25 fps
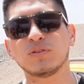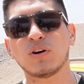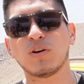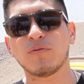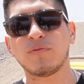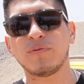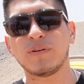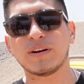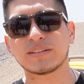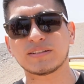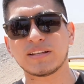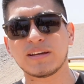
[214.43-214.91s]

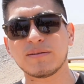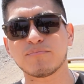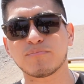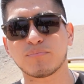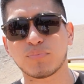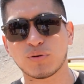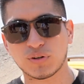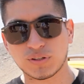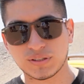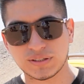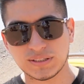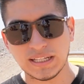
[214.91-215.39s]
oferta
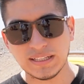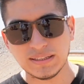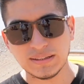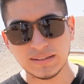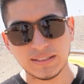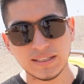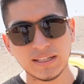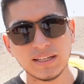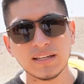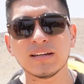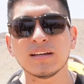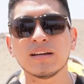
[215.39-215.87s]

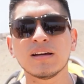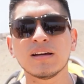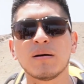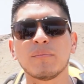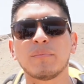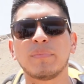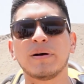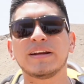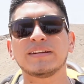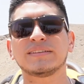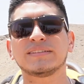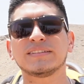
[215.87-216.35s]
importante
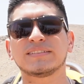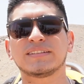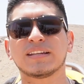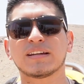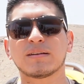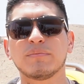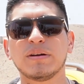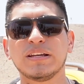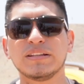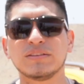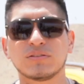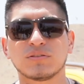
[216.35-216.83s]
para este
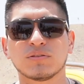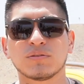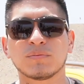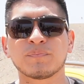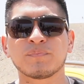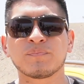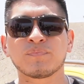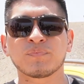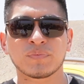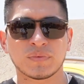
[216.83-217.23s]
segmento.